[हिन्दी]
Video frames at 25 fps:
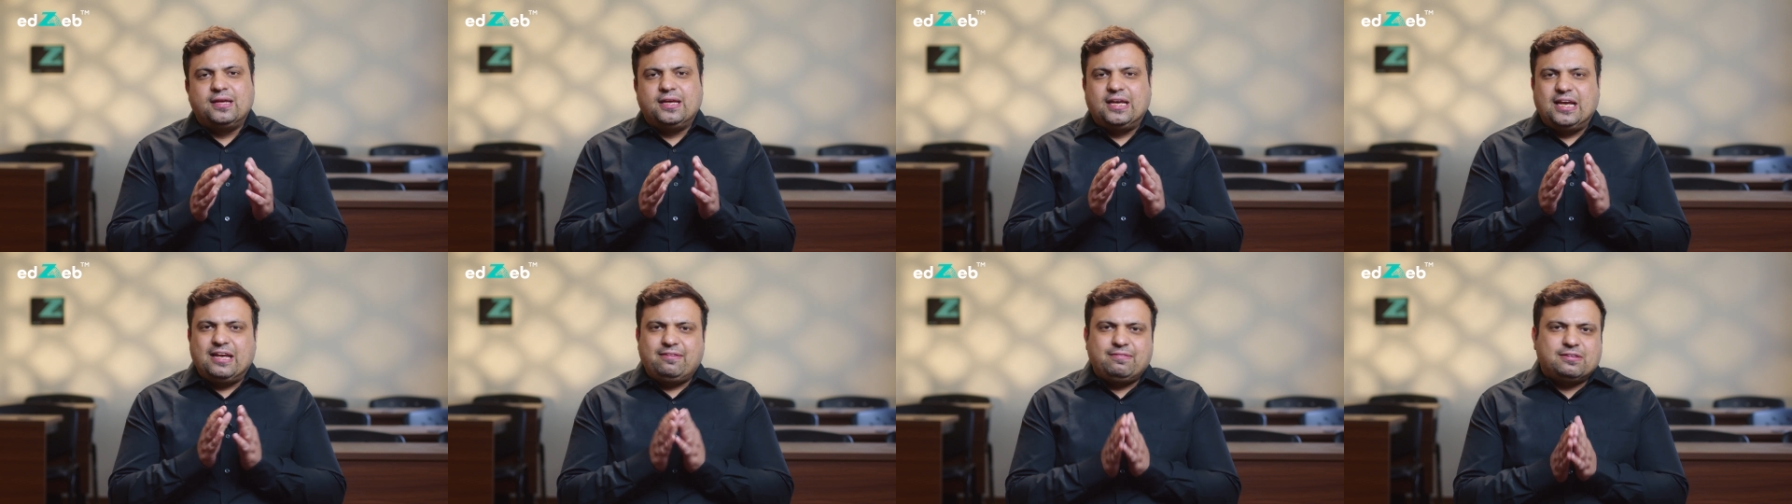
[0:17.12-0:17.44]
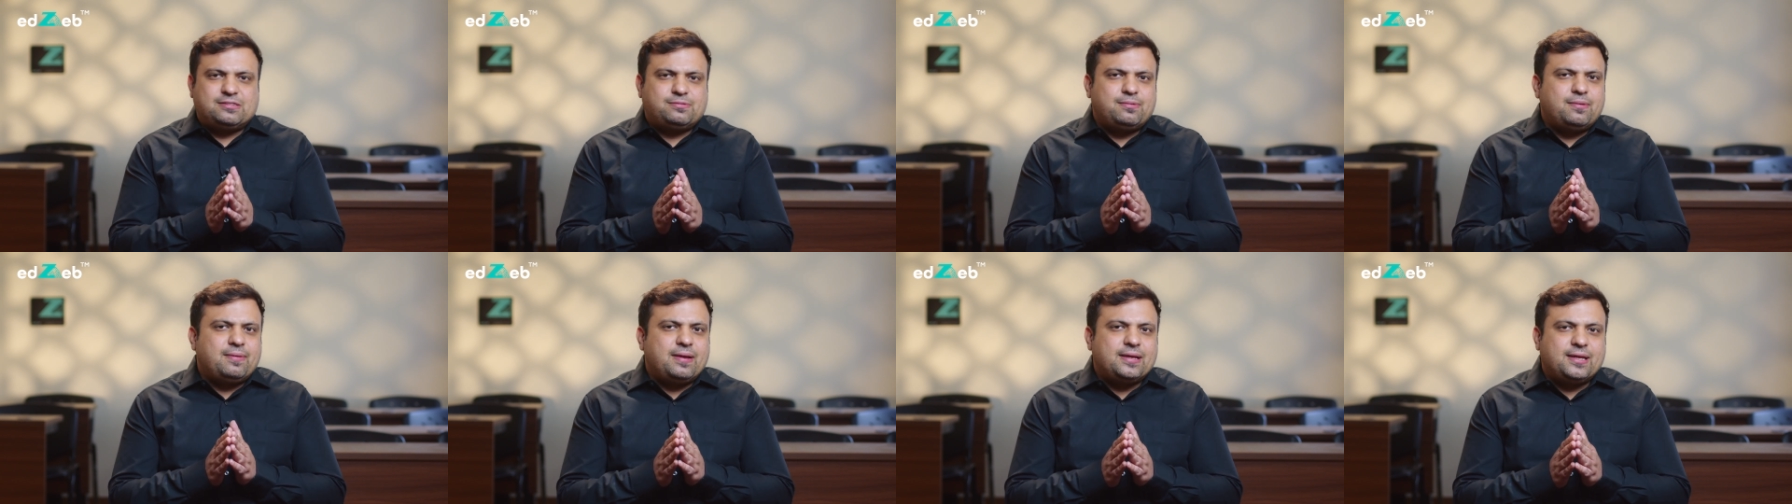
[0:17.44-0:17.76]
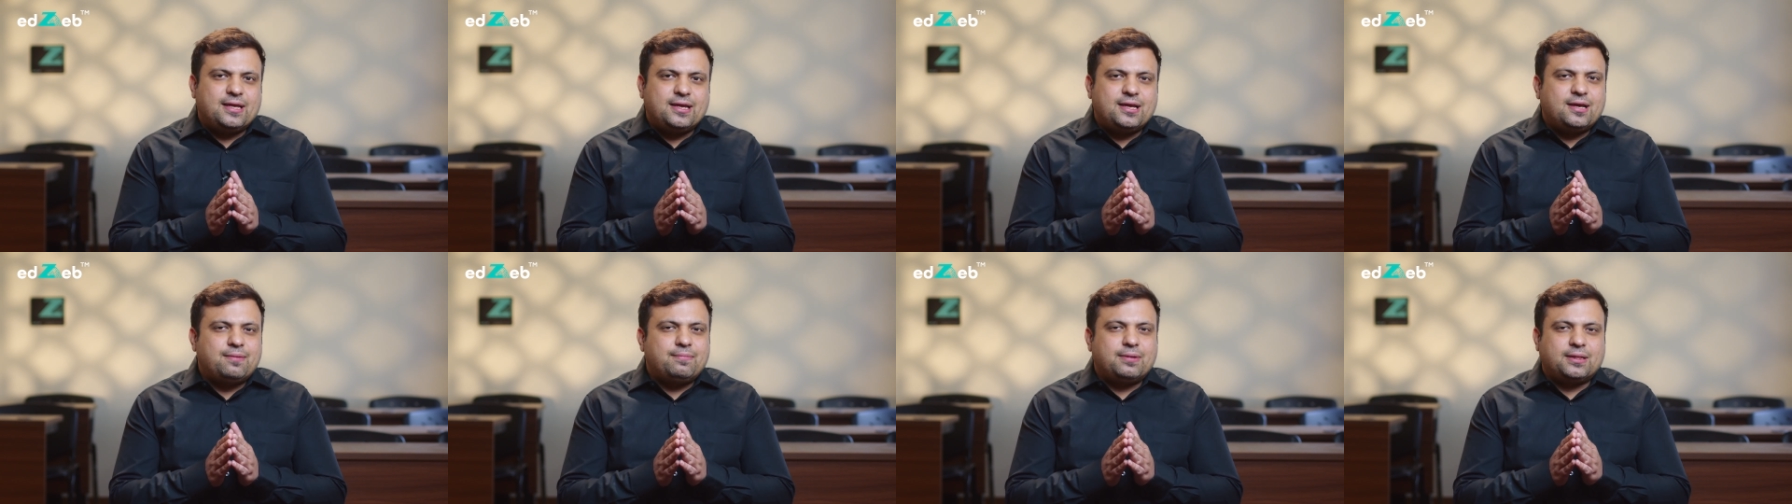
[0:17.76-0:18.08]
इन्वेस्टमेंट
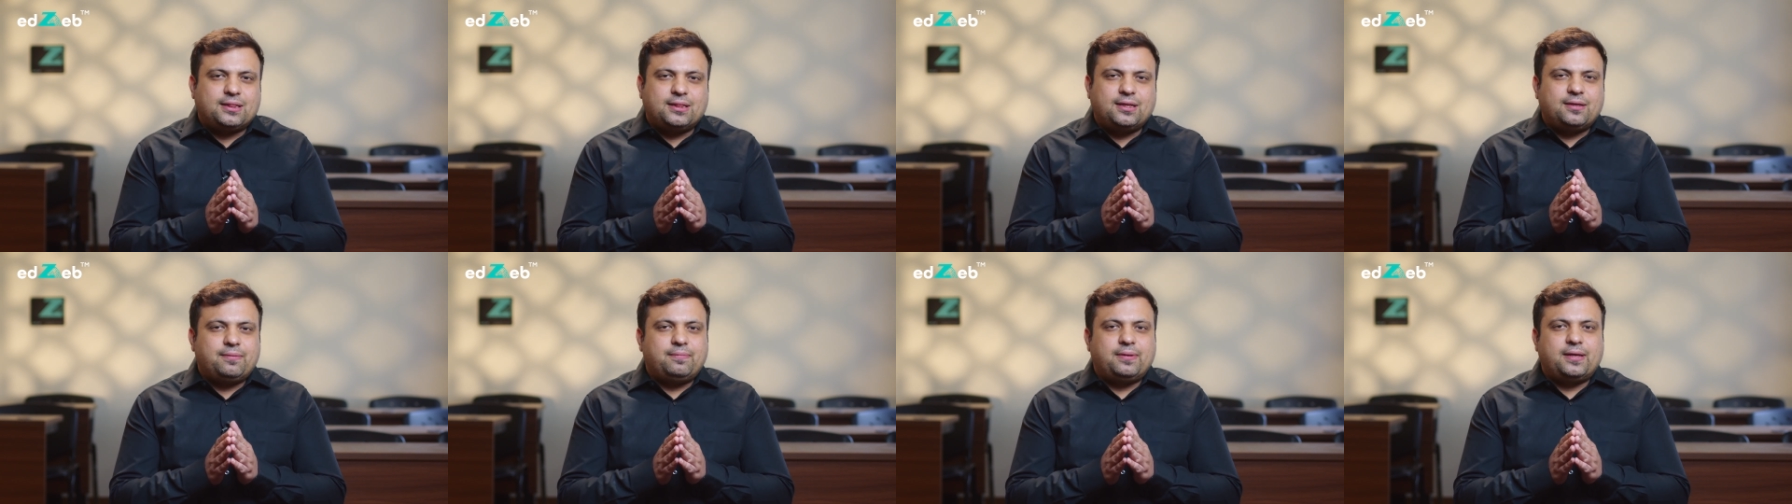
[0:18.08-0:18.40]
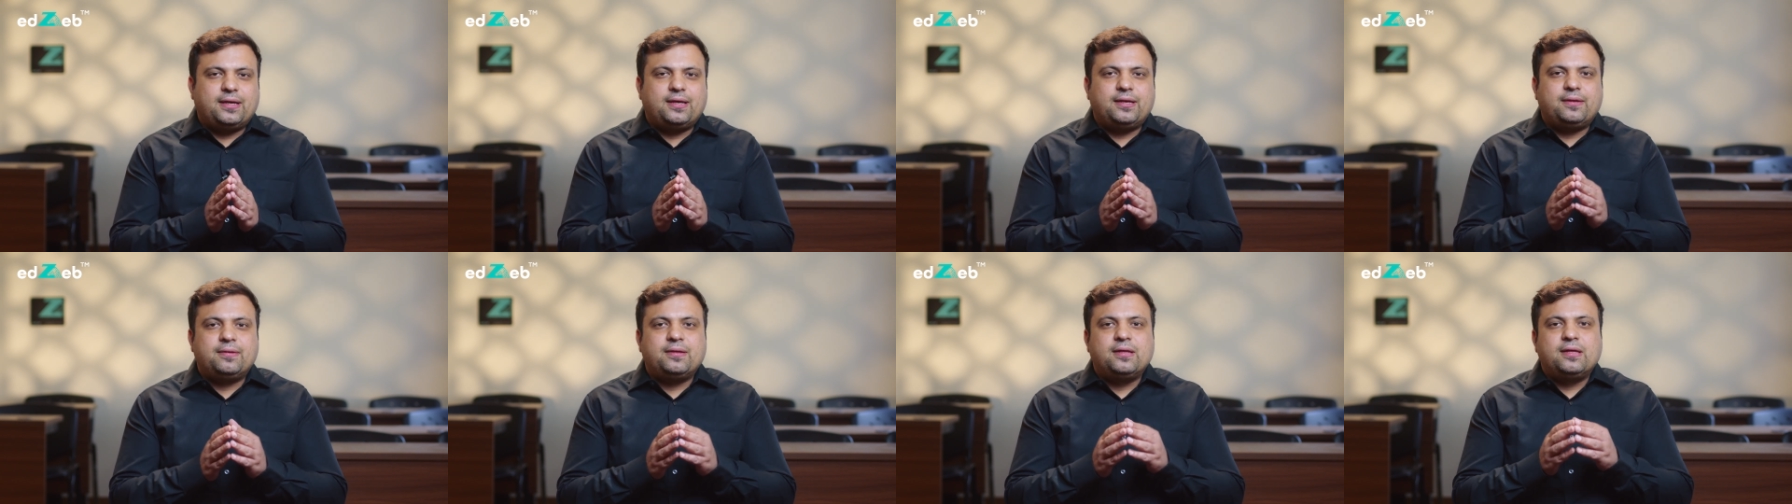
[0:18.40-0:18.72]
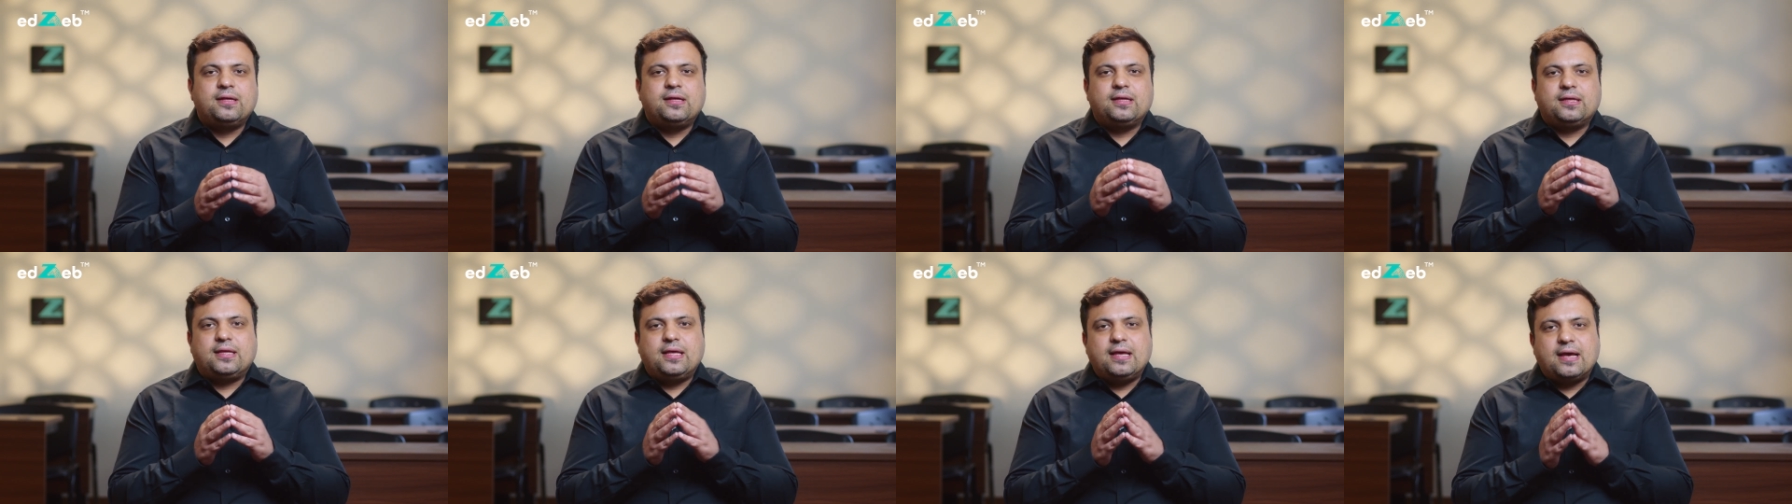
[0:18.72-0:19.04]
बैंकिंग का मतलब है
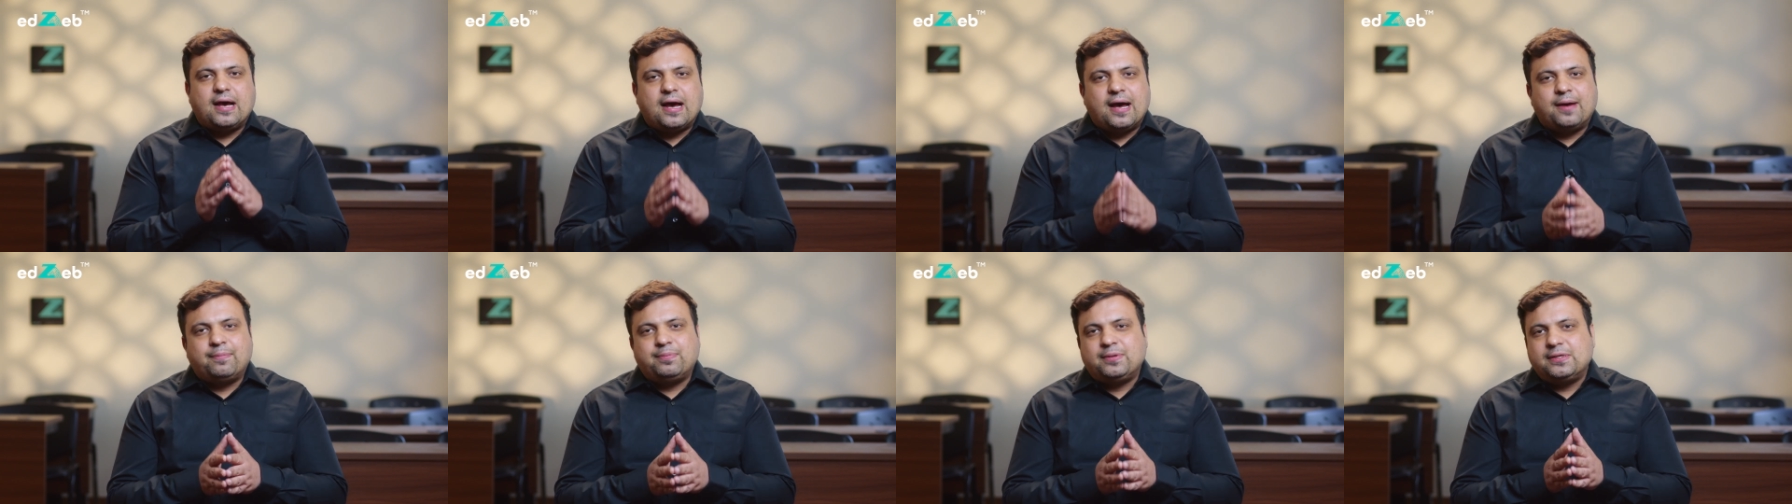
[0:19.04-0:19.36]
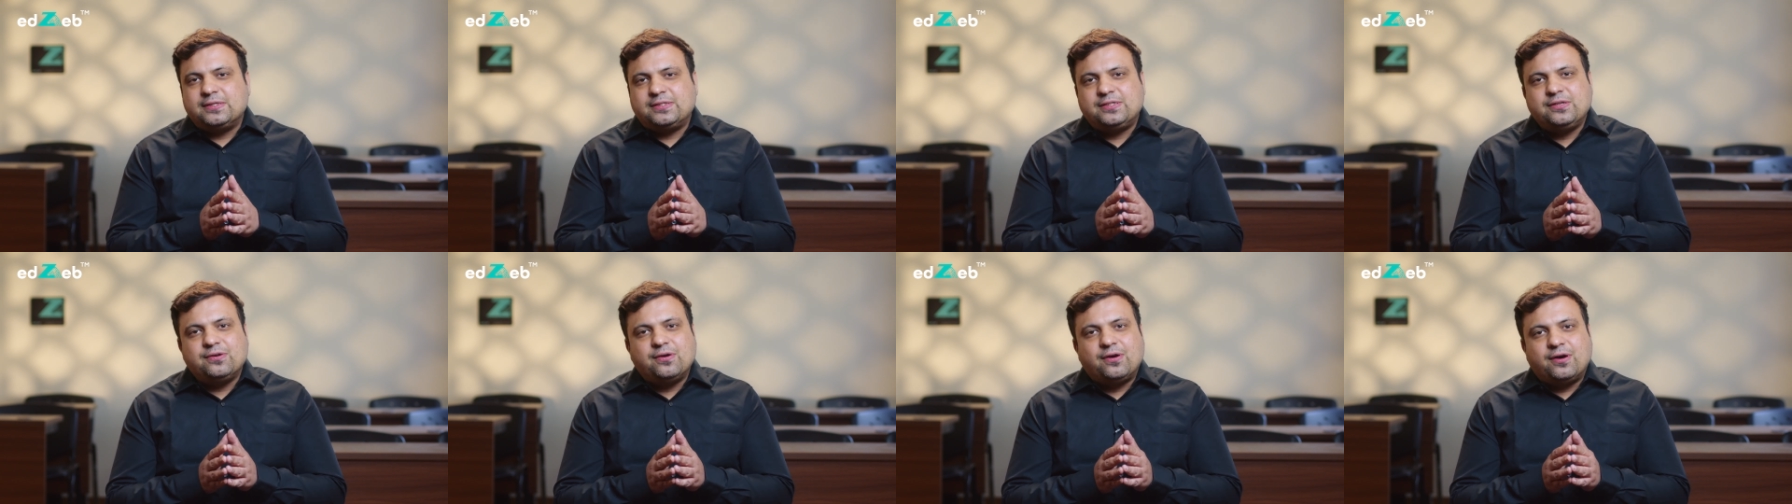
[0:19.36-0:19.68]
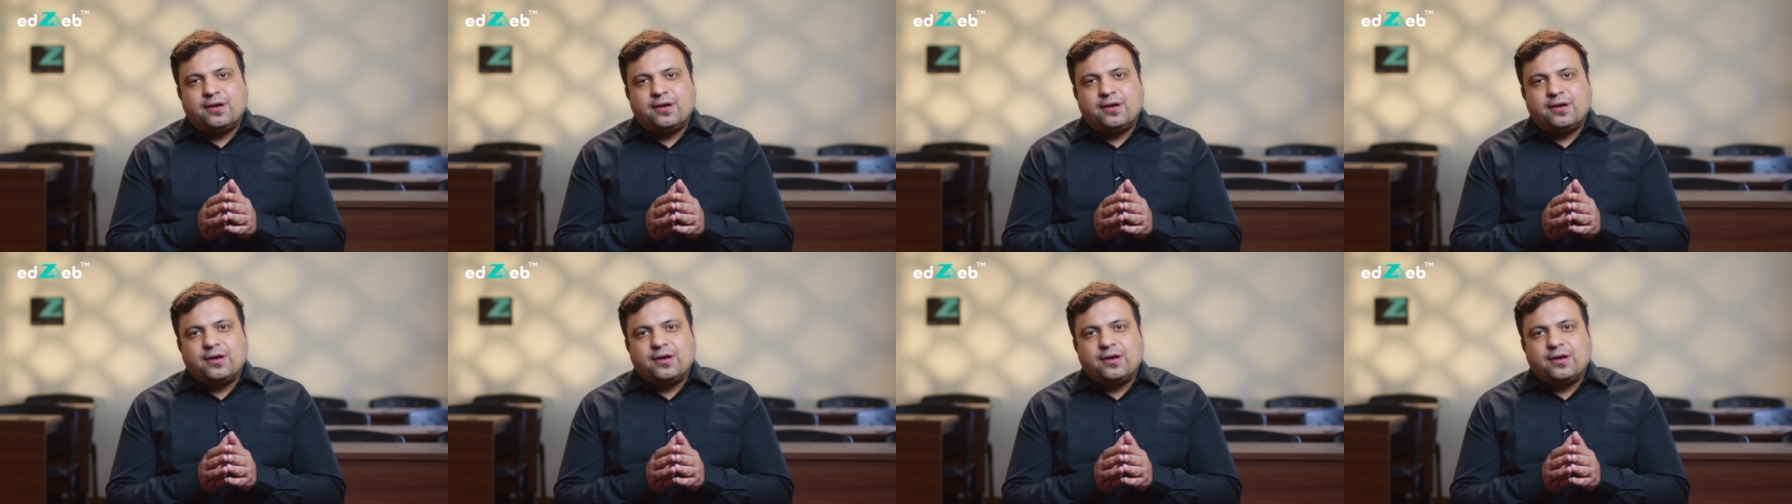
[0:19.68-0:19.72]
कि आप किसी